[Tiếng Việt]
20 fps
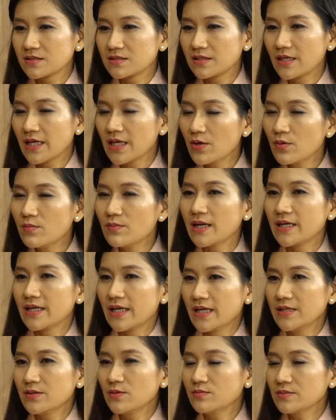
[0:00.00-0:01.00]
Nếu mà
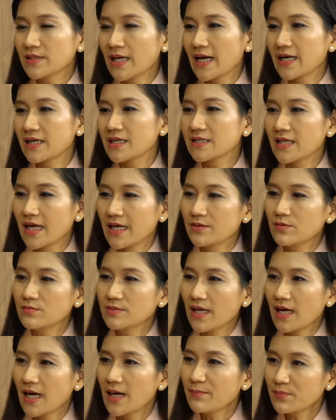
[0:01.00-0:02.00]
để chúng ta cơ thể chúng
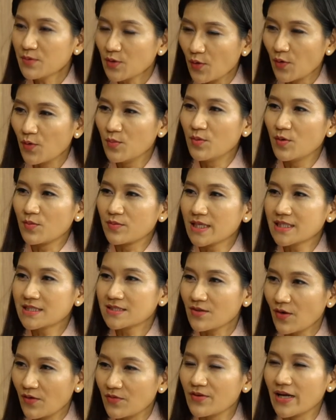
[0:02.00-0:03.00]
ta hấp thụ một cách
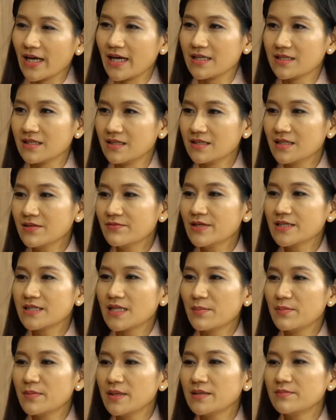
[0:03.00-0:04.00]
trọn vẹn những cái
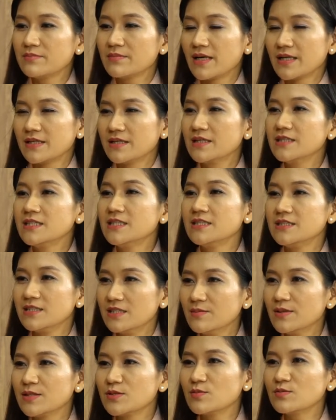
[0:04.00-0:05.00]
vitamin mà những cái dinh
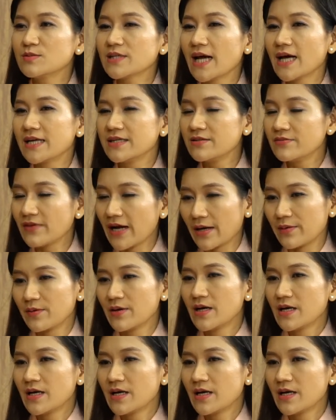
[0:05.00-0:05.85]
dưỡng mà chúng ta đưa vào